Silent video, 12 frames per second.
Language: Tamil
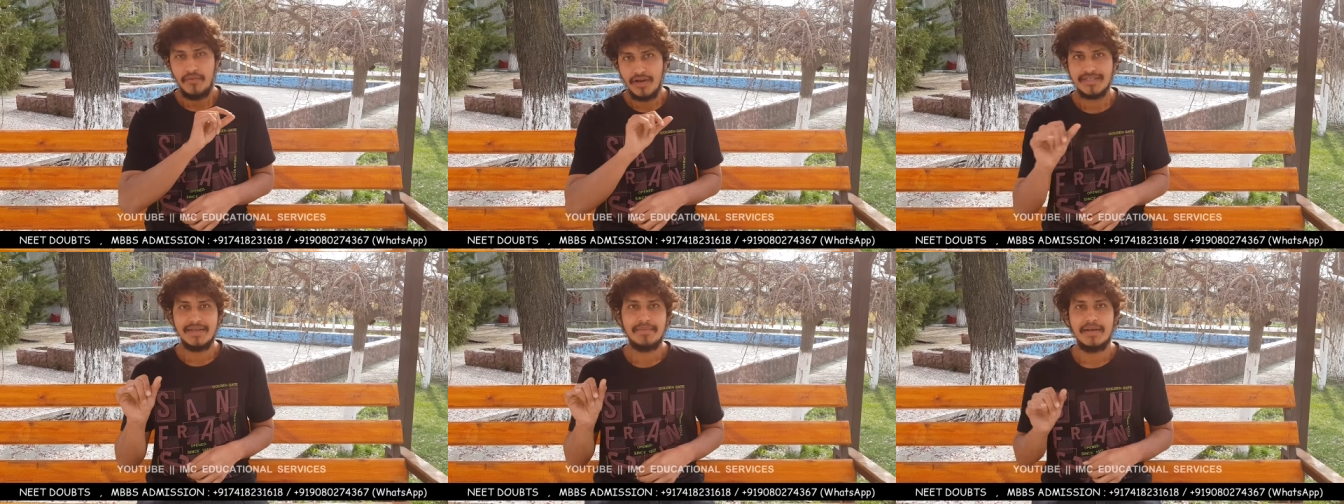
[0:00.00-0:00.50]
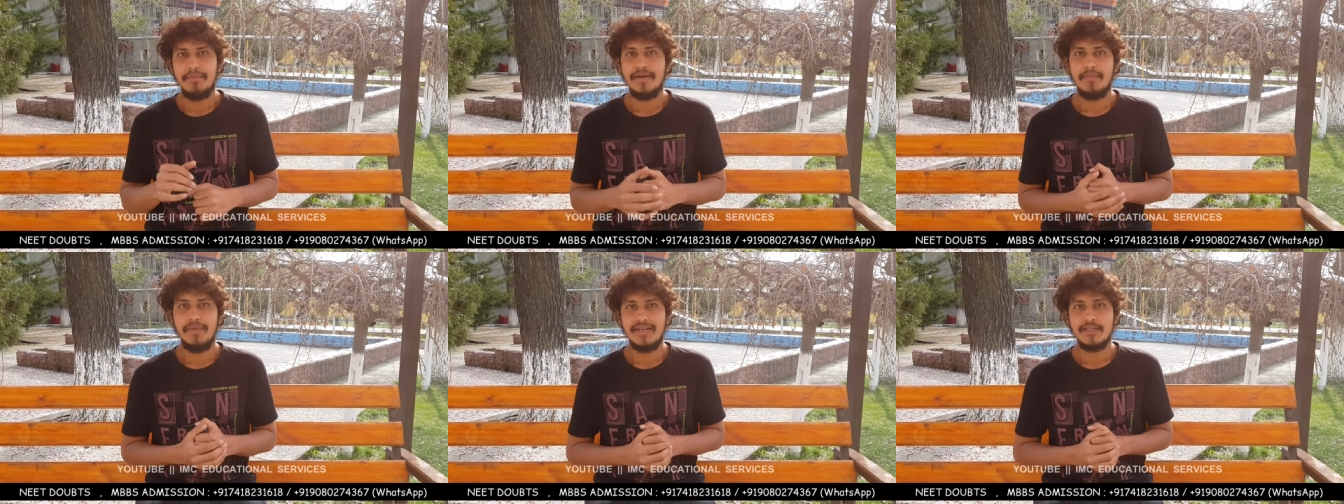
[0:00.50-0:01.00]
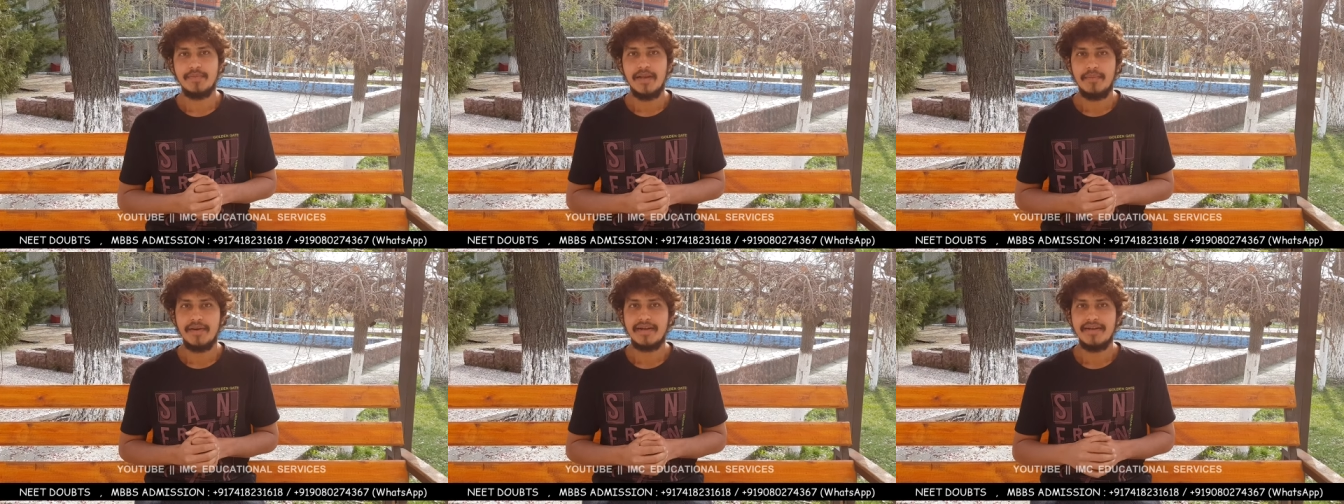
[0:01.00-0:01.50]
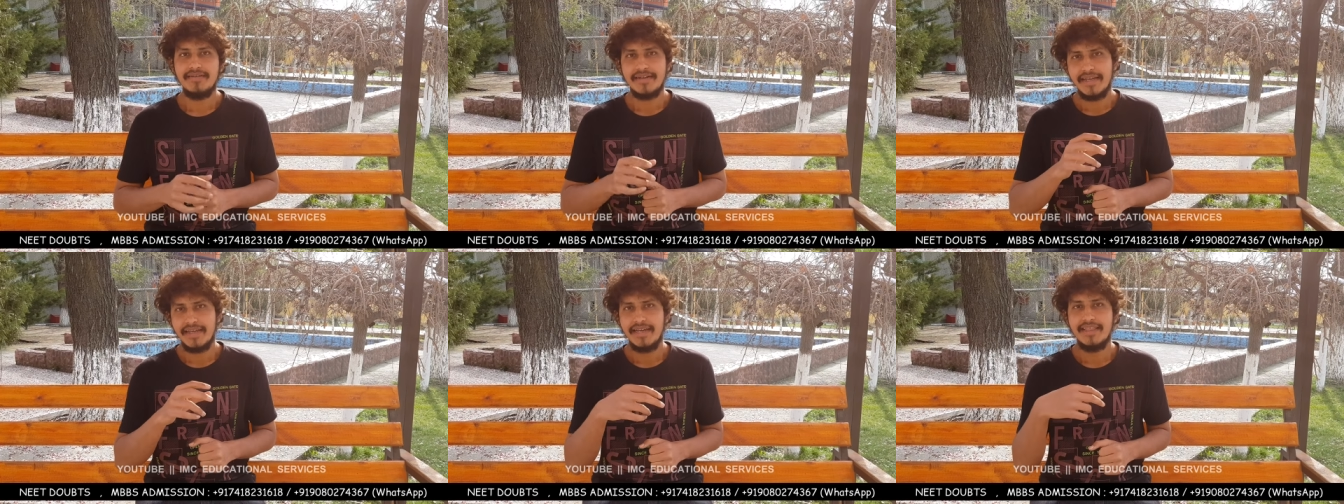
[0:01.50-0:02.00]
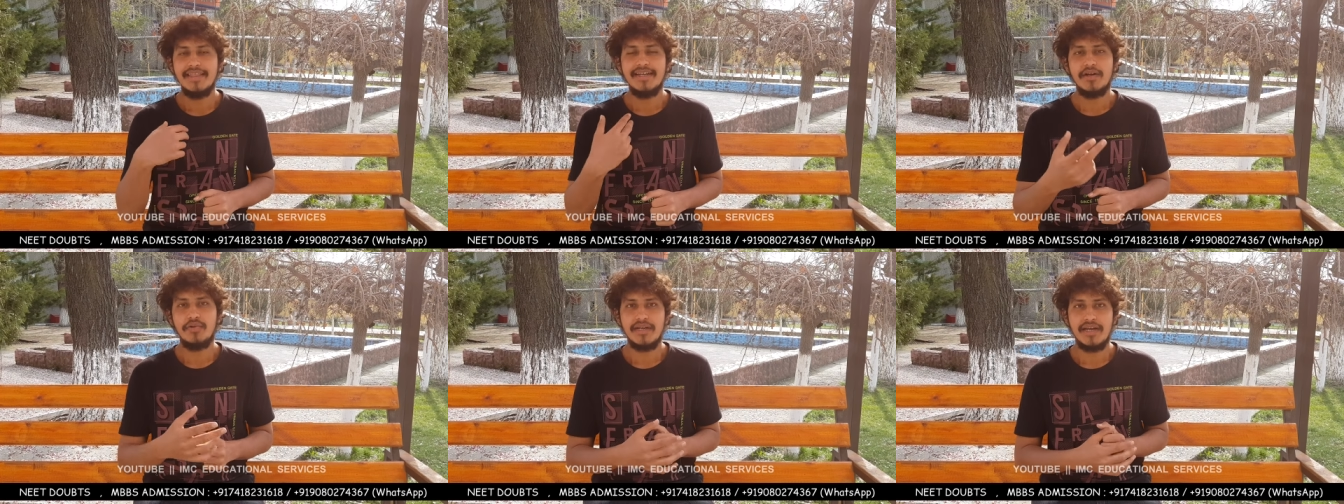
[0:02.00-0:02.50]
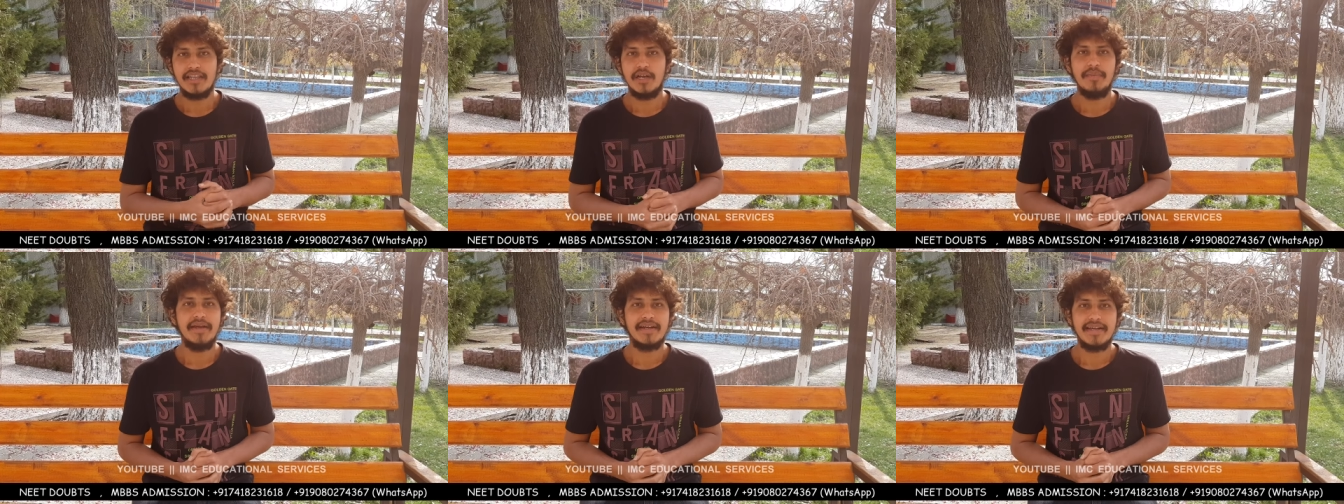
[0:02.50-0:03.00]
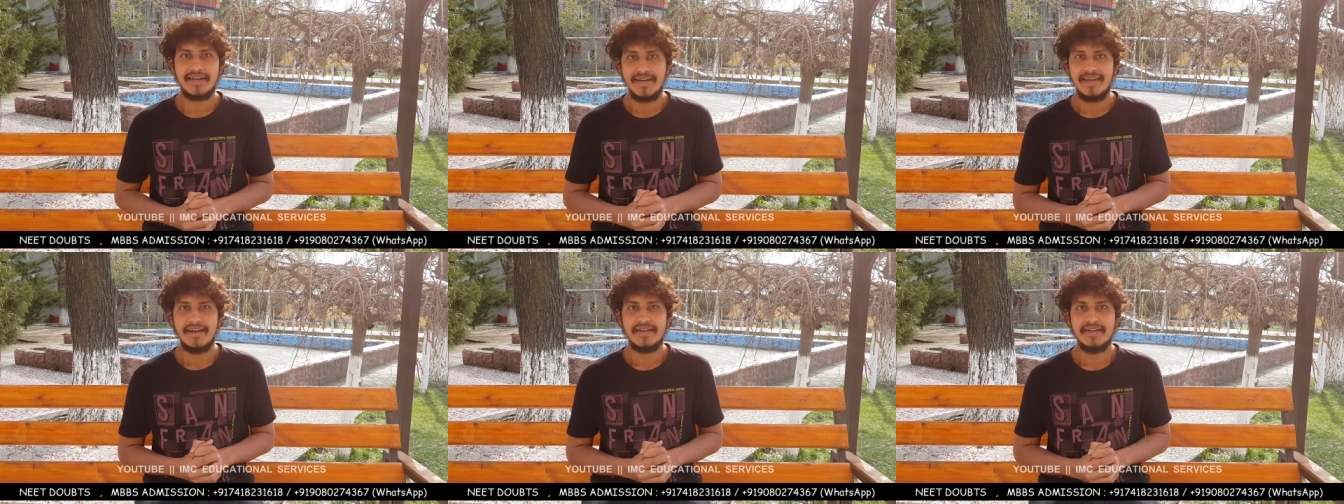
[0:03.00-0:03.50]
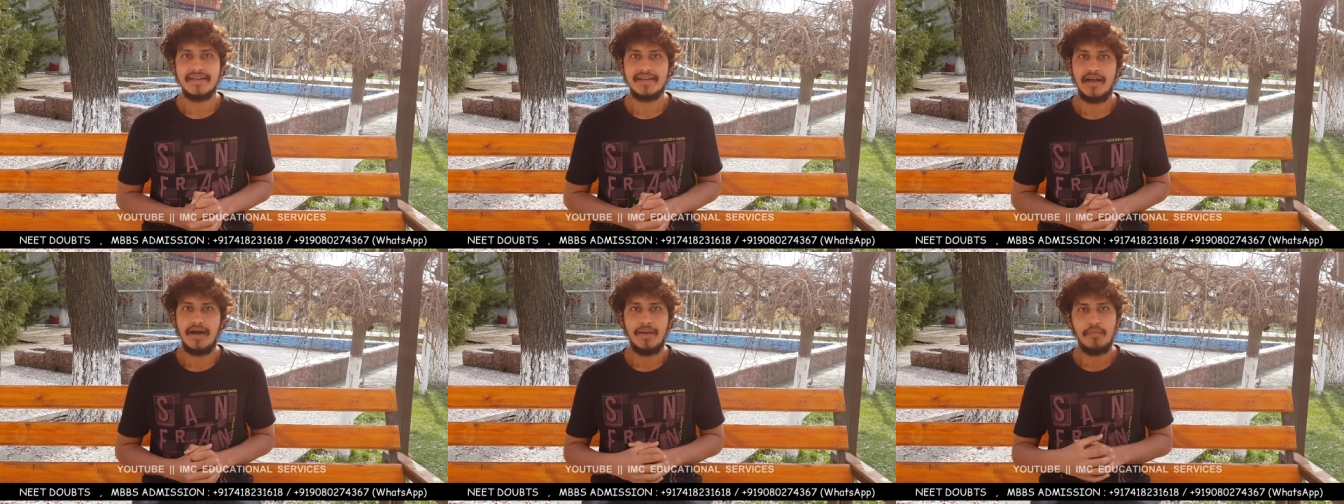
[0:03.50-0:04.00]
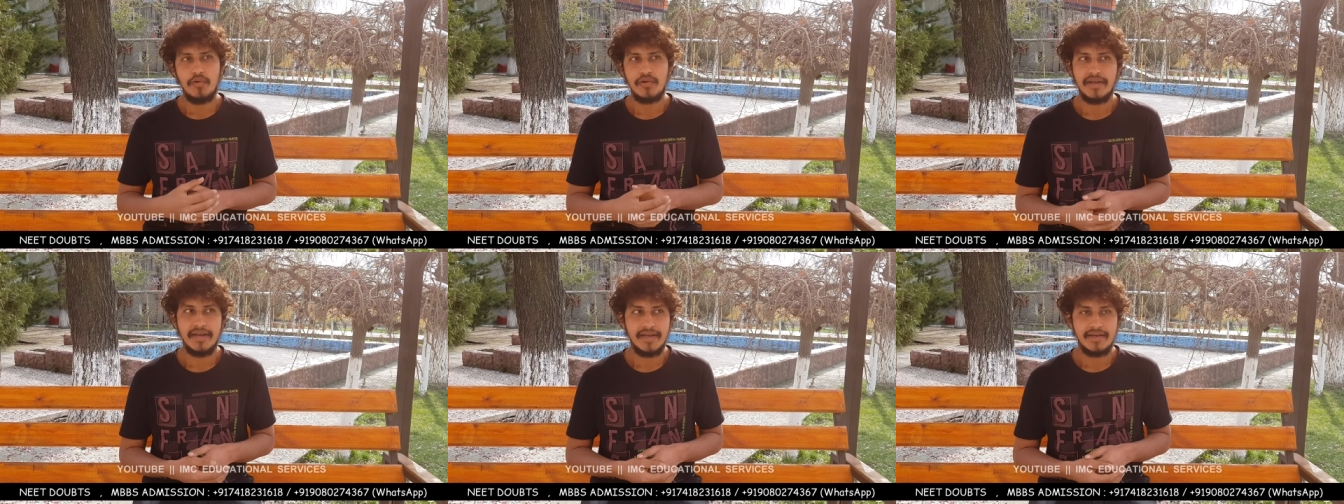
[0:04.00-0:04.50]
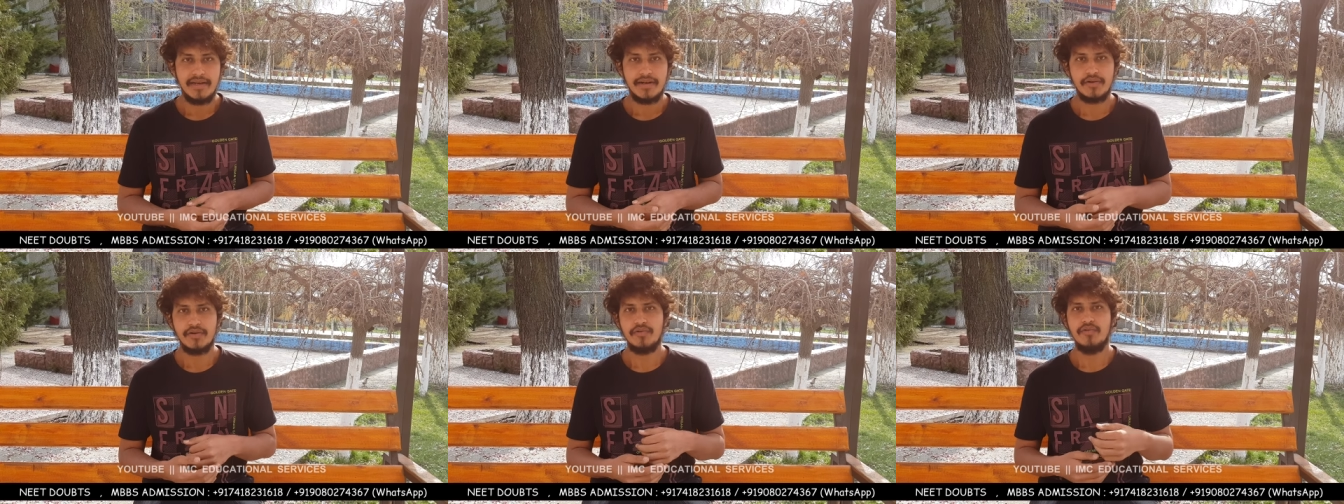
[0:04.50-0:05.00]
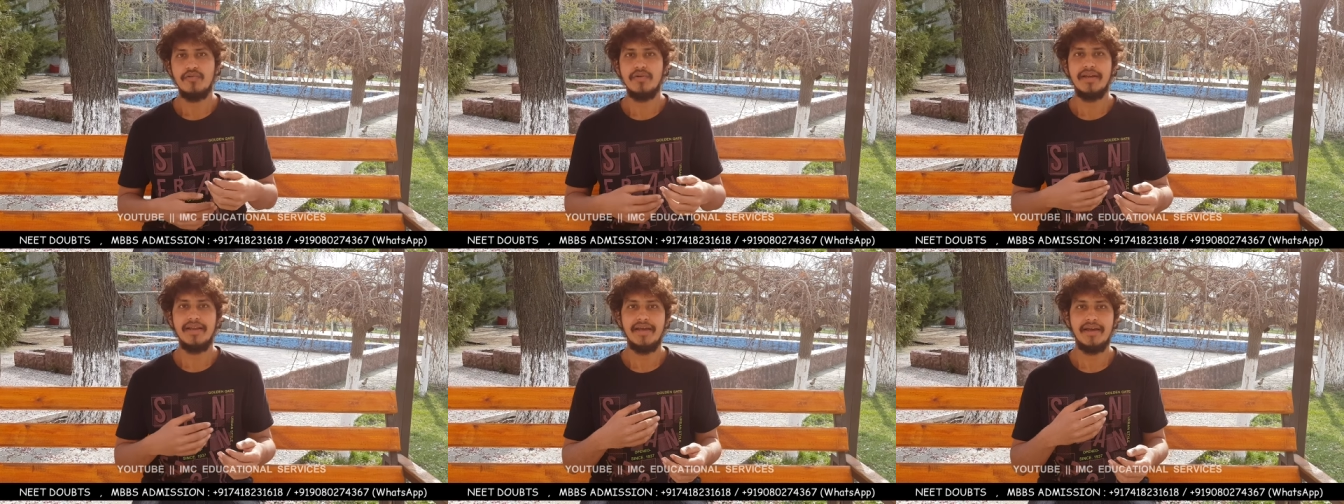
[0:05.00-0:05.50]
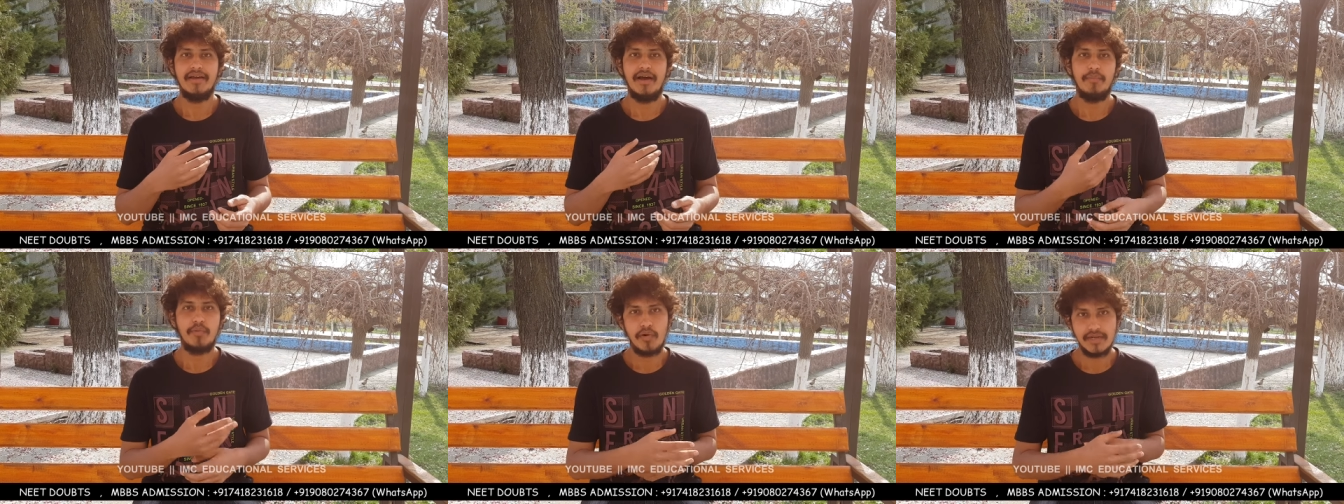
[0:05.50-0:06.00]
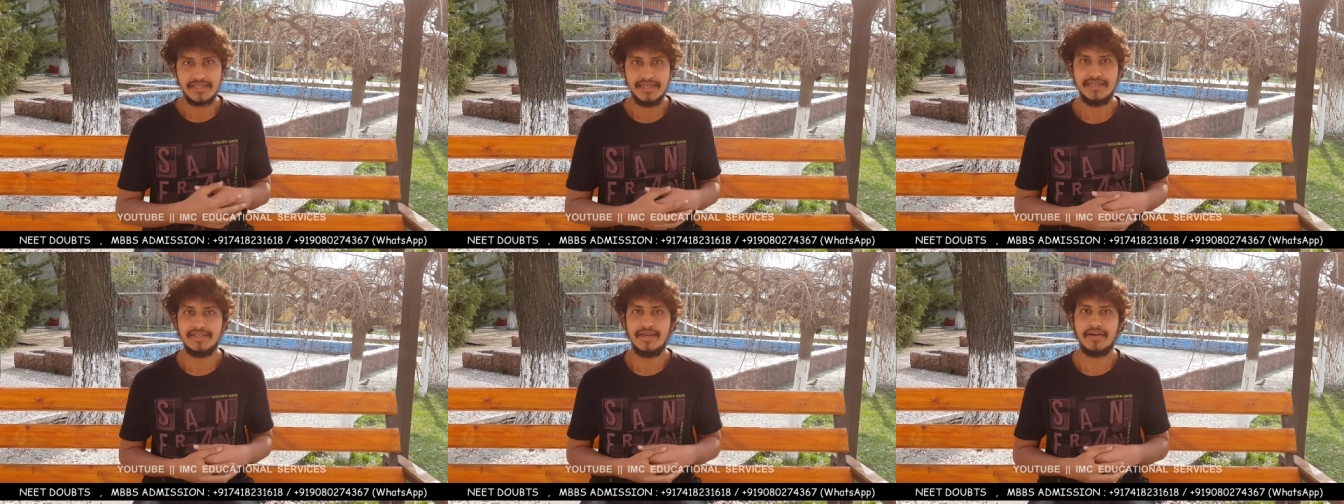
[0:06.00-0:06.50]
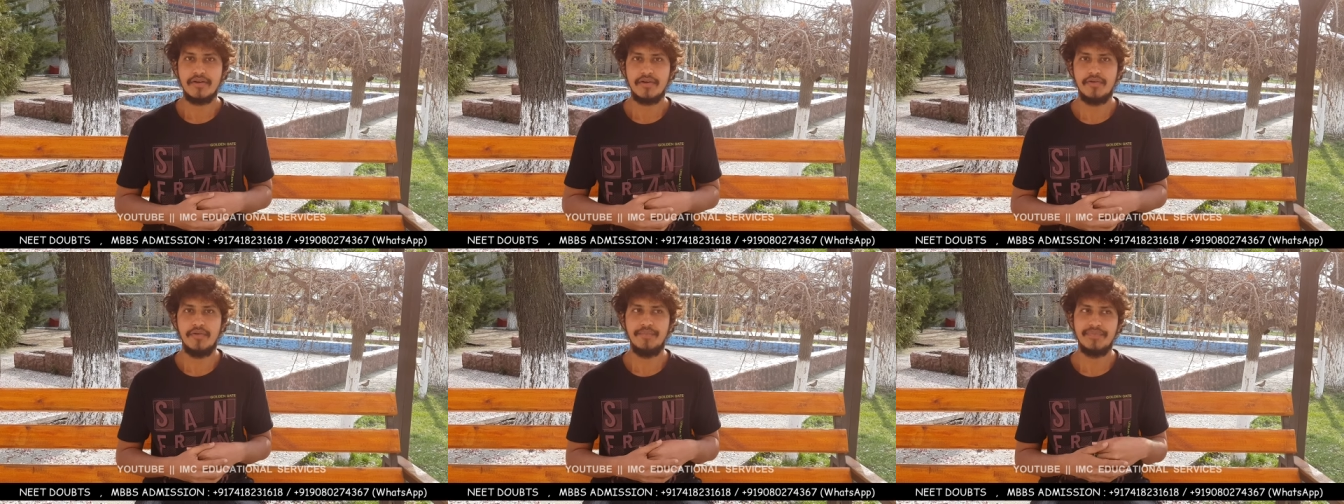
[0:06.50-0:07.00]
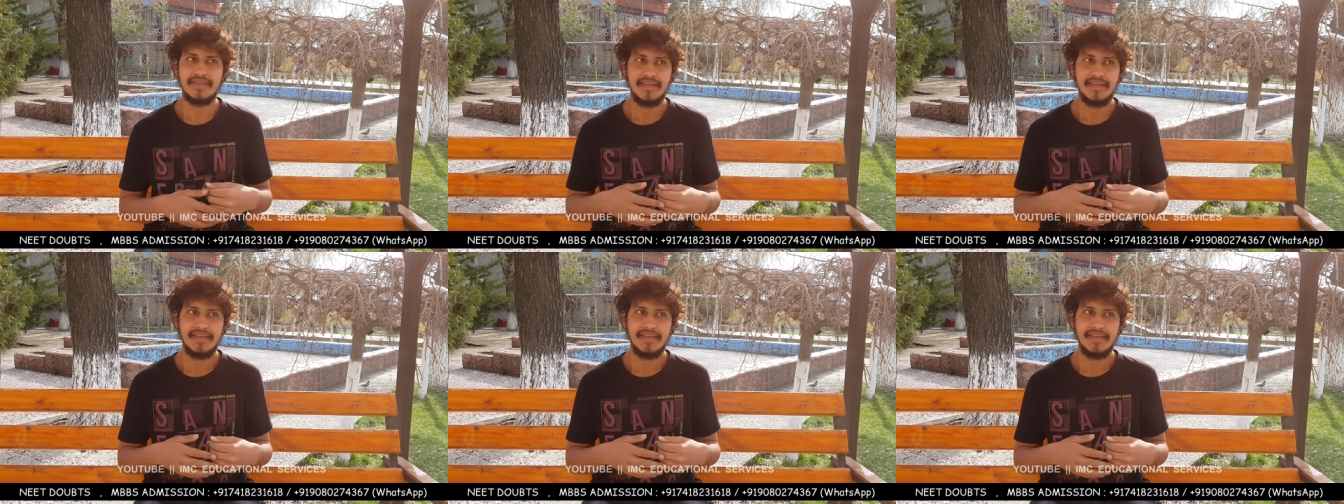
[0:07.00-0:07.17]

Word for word: வாட்ஸ்அப் நம்பருமே டிஸ்பிளே பண்ணுறேன் நீங்கள் எந்த டவுட்டாக இருந்தாலுமே என்கிட்ட கிளியராக கேட்டுக்கலாம் அபவுட் நீட்டாக இருக்கட்டும் இல்லை அப்ராட் ஸ்டடீஸாக இருக்கட்டும்